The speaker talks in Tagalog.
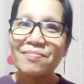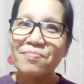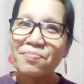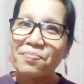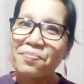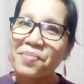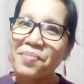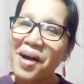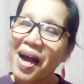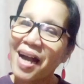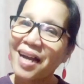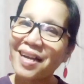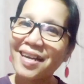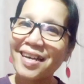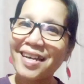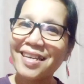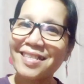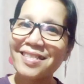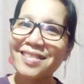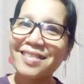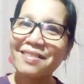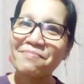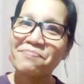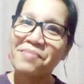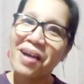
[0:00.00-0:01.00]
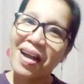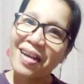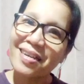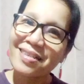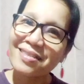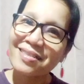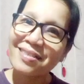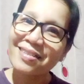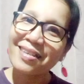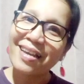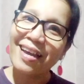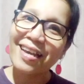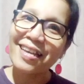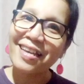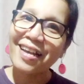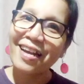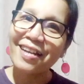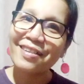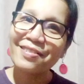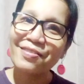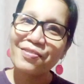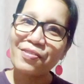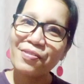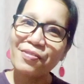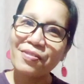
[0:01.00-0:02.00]
Bakit? Bakit
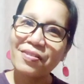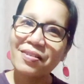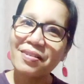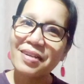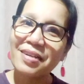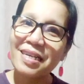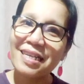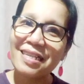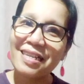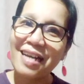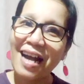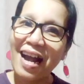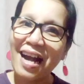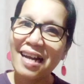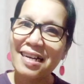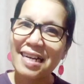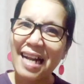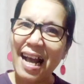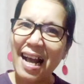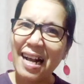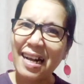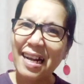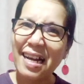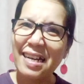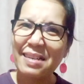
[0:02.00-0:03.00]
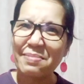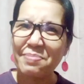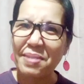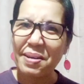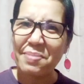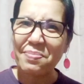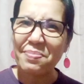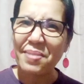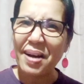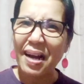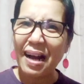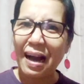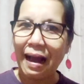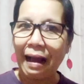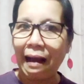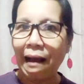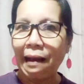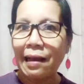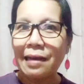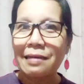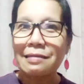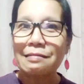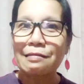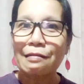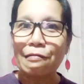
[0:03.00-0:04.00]
kaya, no? Hinaharangan? May mga,
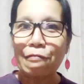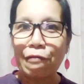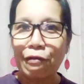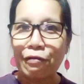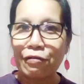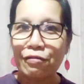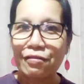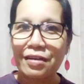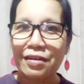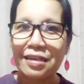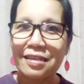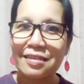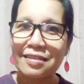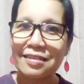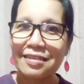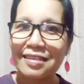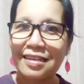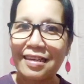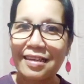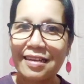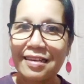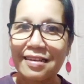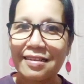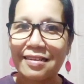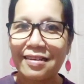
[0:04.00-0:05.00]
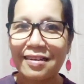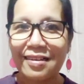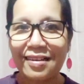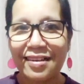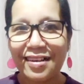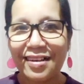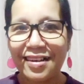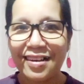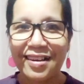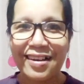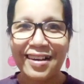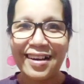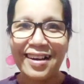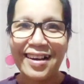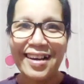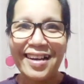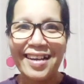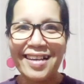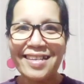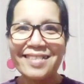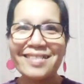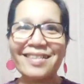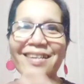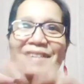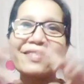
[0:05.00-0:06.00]
siguro hindi.
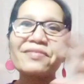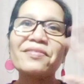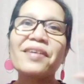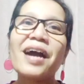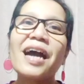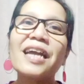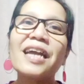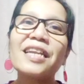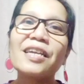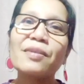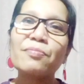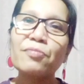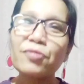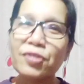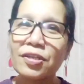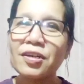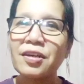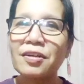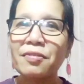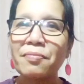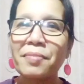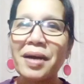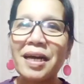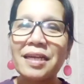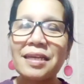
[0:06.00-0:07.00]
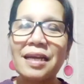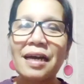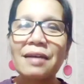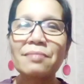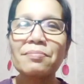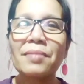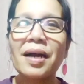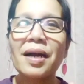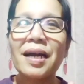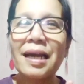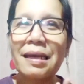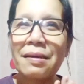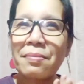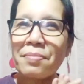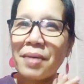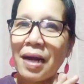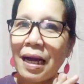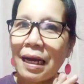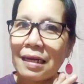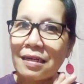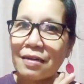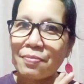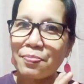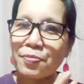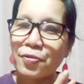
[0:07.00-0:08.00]
Ay, nako, alam mo nyo naman, ang may
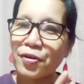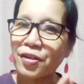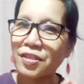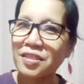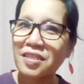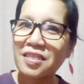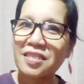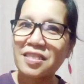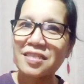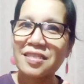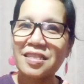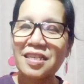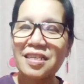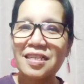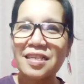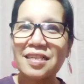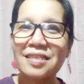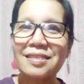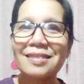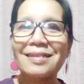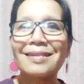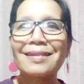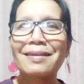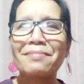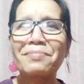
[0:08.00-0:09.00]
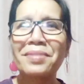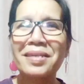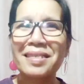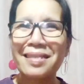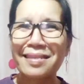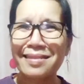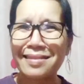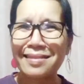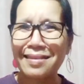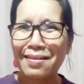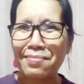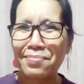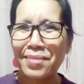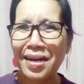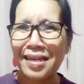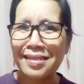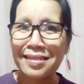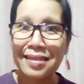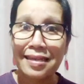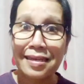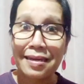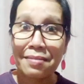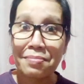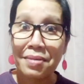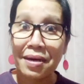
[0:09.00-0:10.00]
mga reporters din kasi na masasama
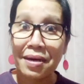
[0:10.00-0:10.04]
din na